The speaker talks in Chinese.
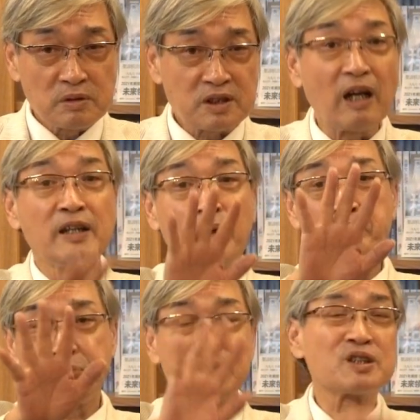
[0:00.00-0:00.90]
当然
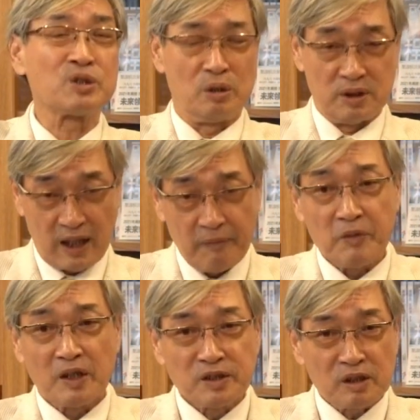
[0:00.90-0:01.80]
不是送了，
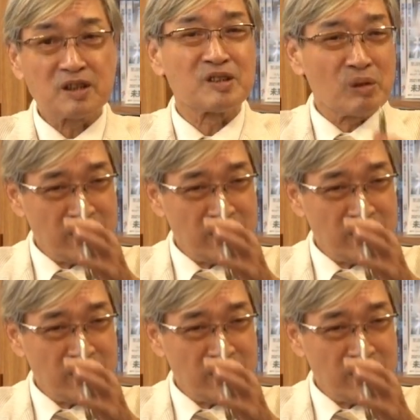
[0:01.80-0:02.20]
就是说，